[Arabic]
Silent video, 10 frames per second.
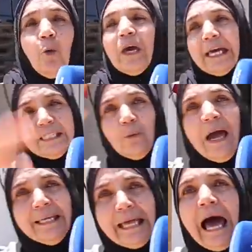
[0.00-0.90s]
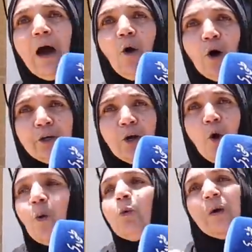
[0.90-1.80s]
ويقتل واحد اخر
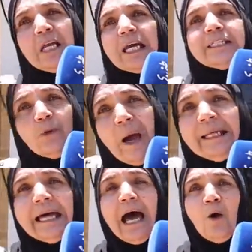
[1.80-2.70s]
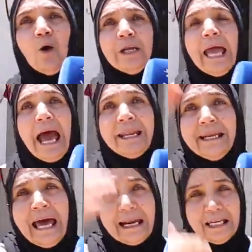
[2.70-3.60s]
ويولي يقتل واحد اخر انا
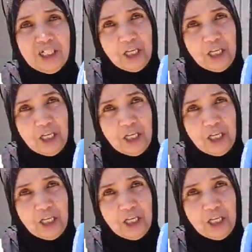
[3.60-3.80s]
النهار اللي